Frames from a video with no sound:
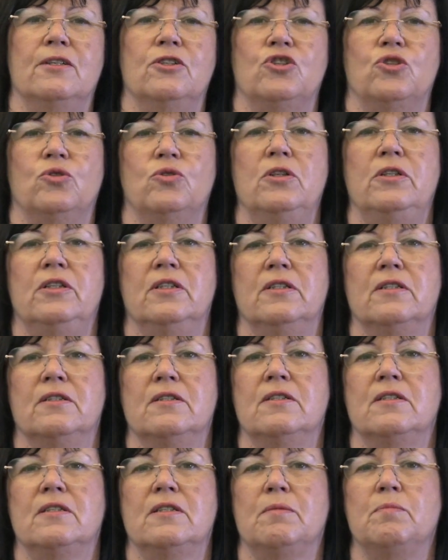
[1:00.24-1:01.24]

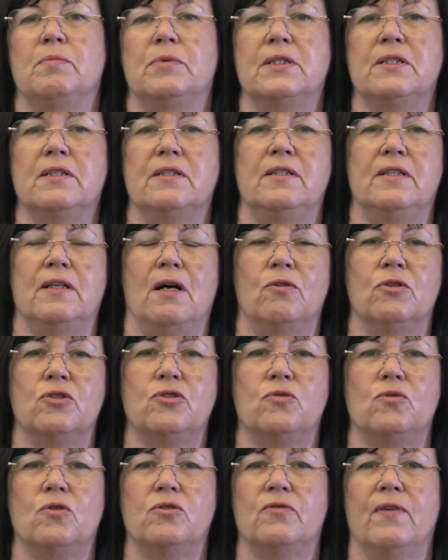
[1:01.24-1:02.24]
entschuldigen Sie bitte die
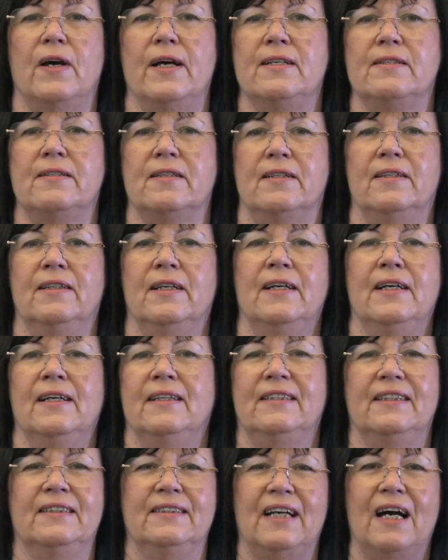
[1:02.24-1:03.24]
Ausdrucksweise,
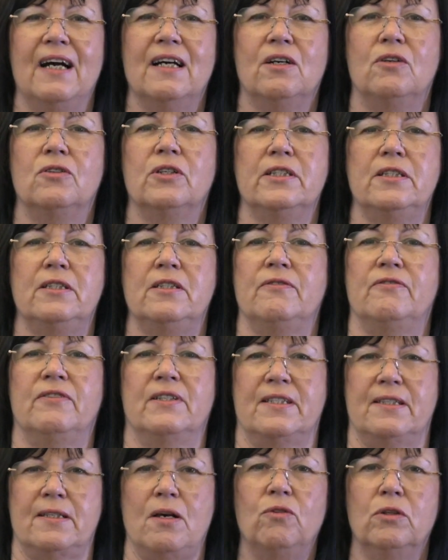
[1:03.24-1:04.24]
den Tag auch richtig
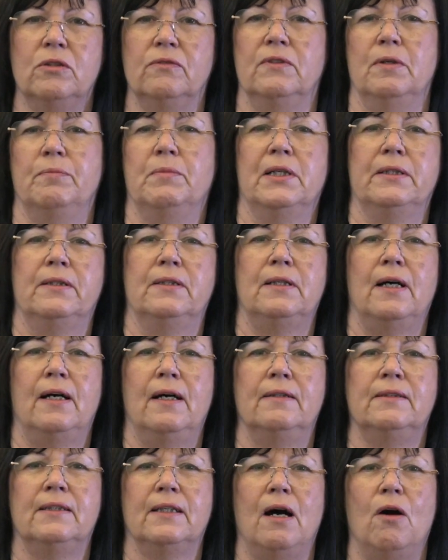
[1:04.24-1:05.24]
versauen, wenn man
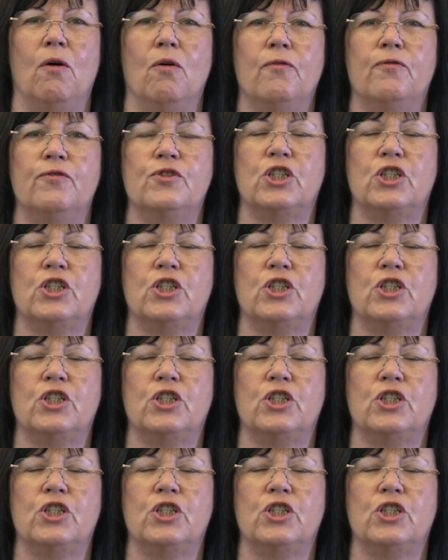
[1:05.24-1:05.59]
da drauf